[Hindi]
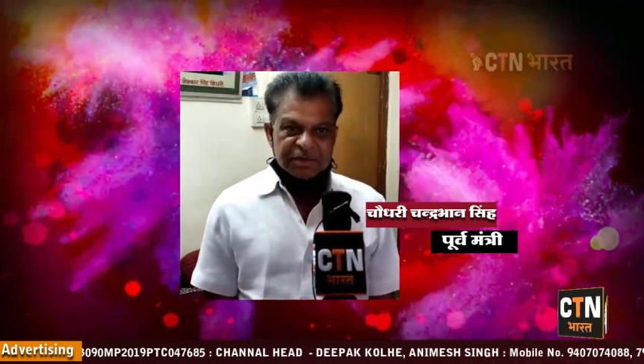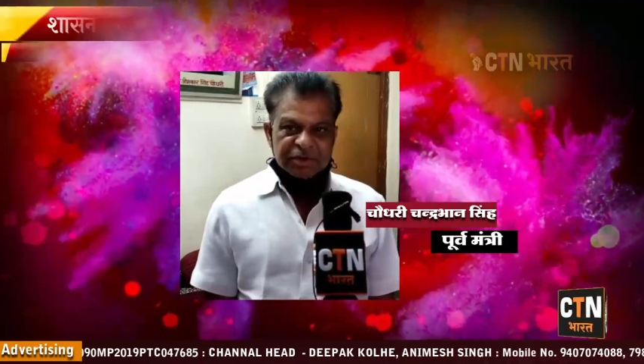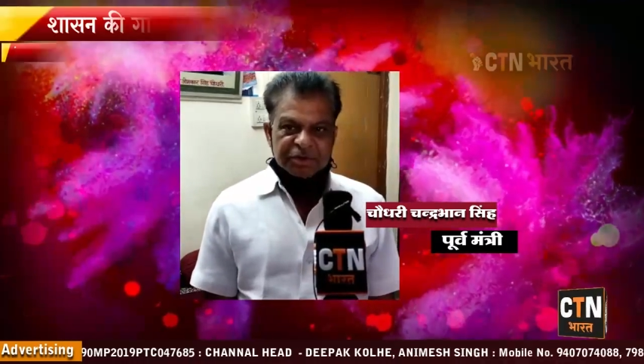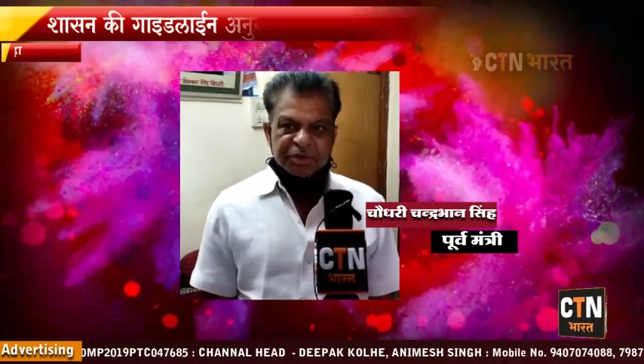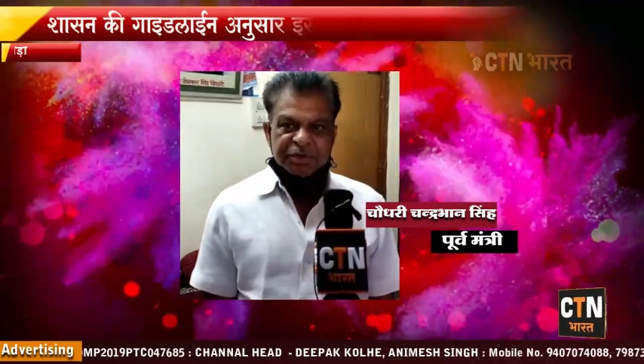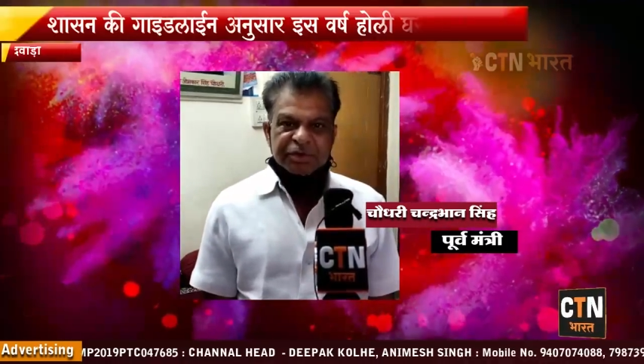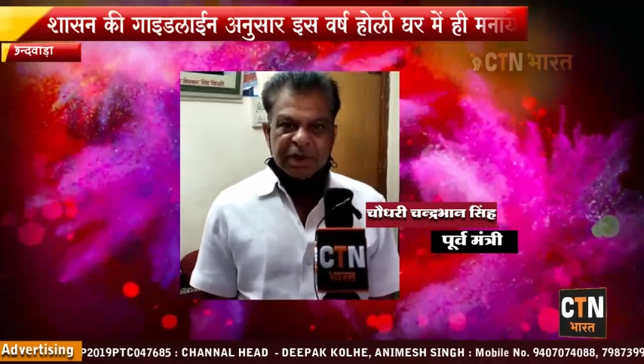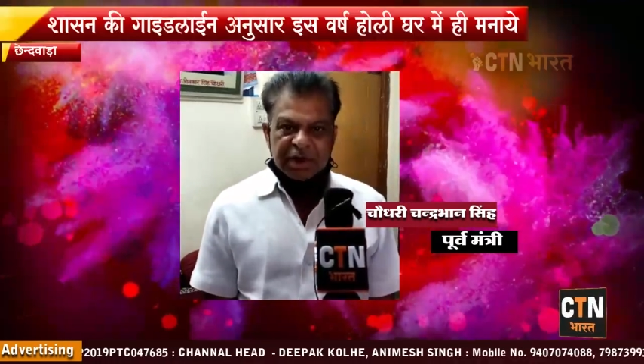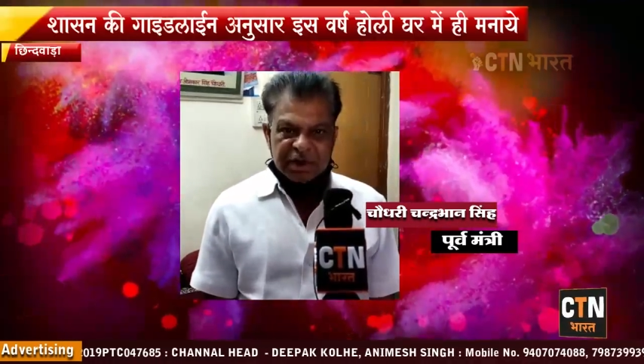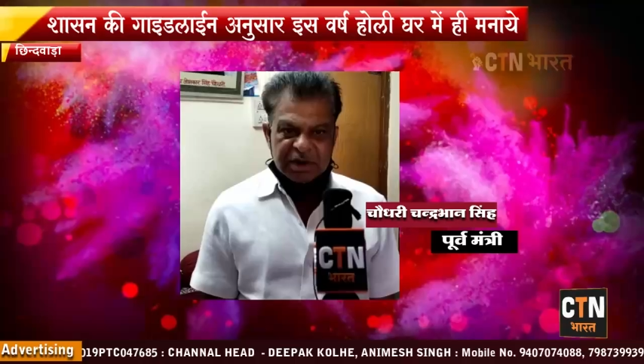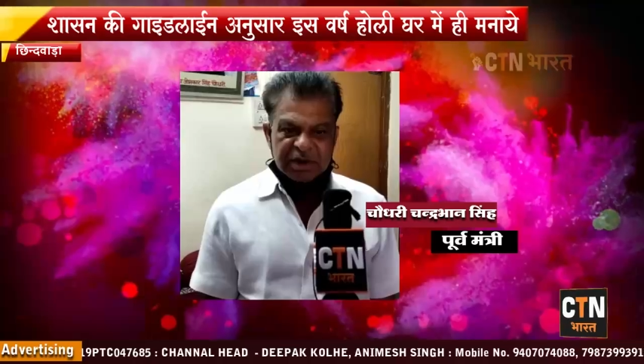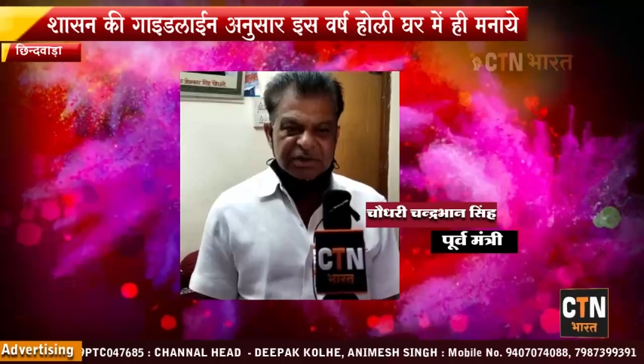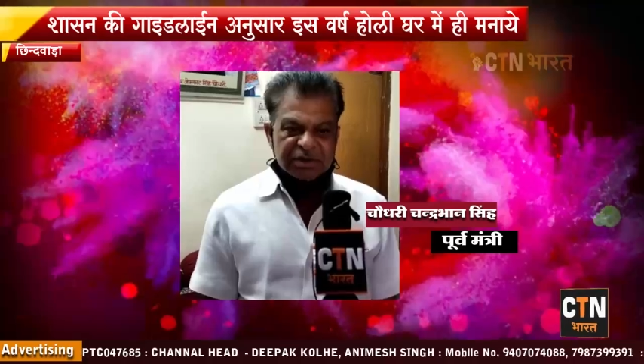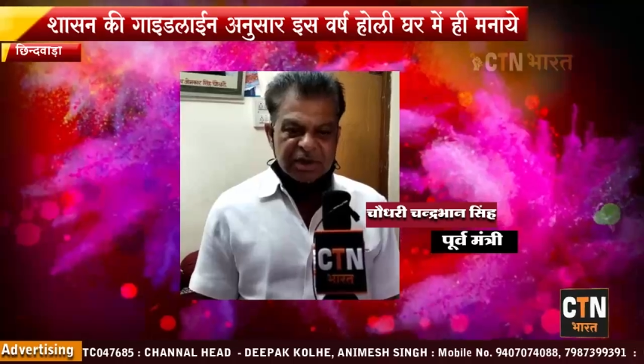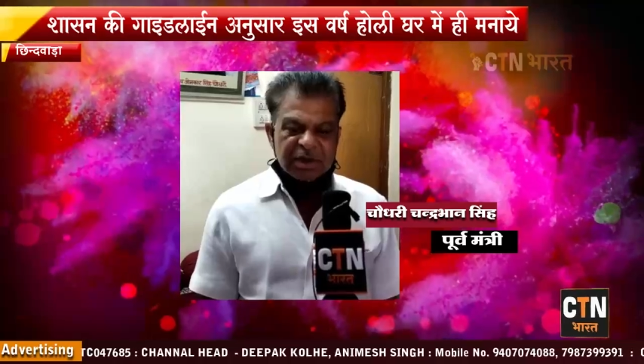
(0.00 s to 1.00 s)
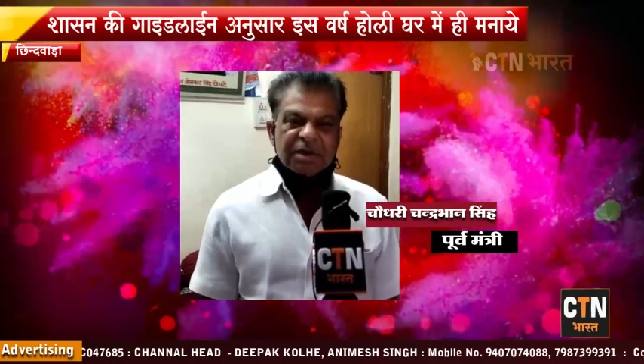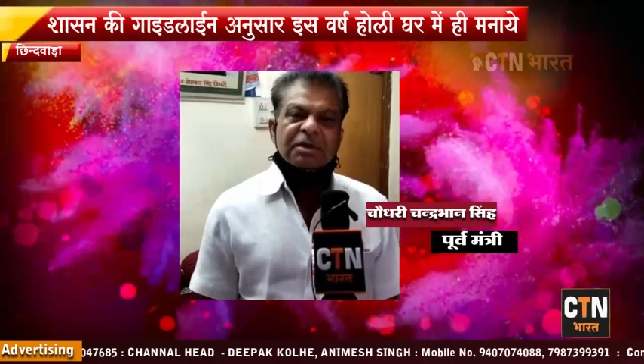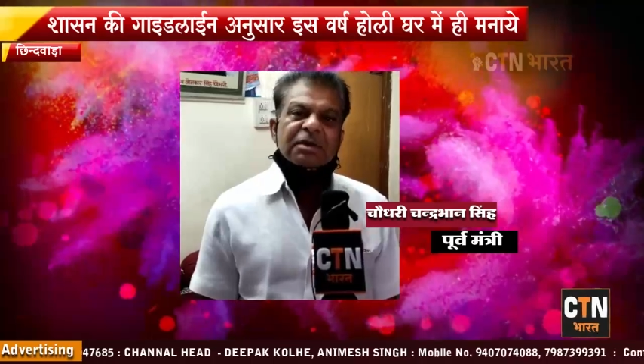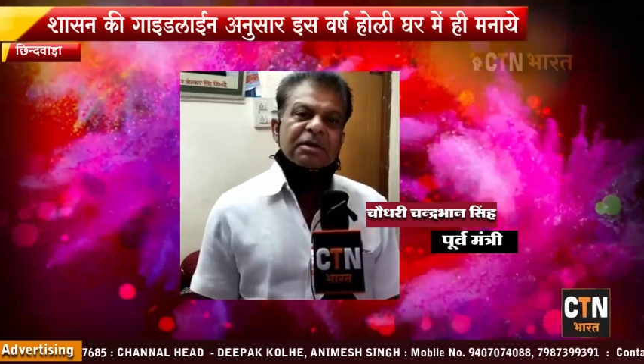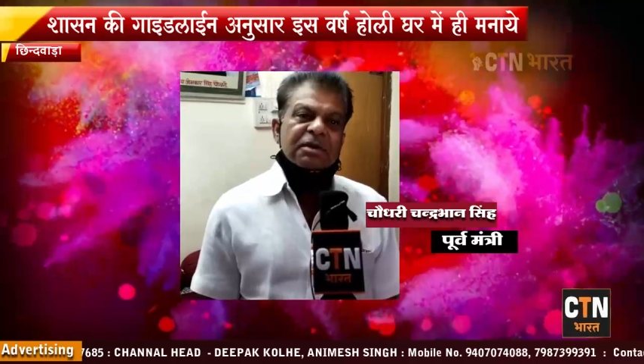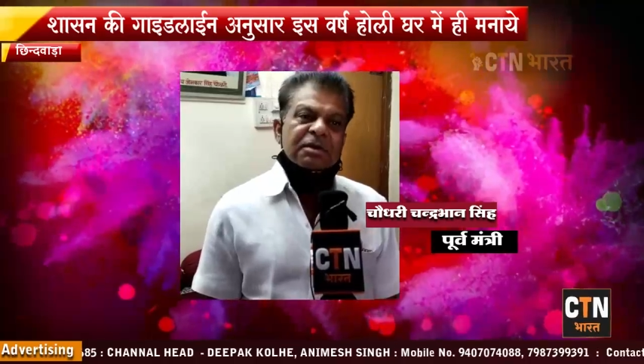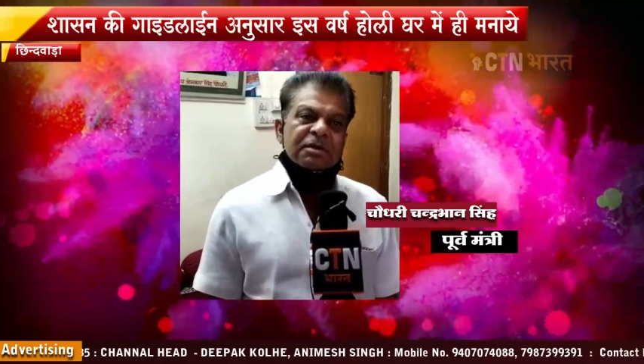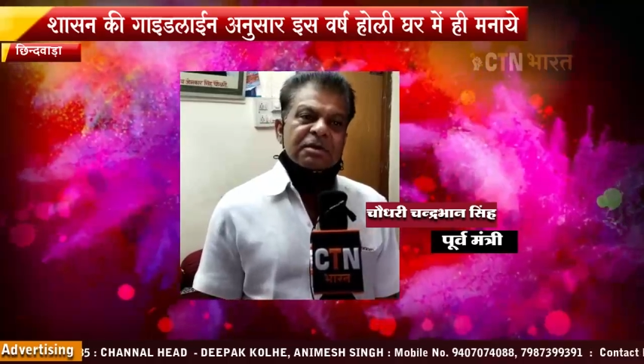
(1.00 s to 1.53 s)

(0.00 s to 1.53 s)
जिसमें सारे अंतरंग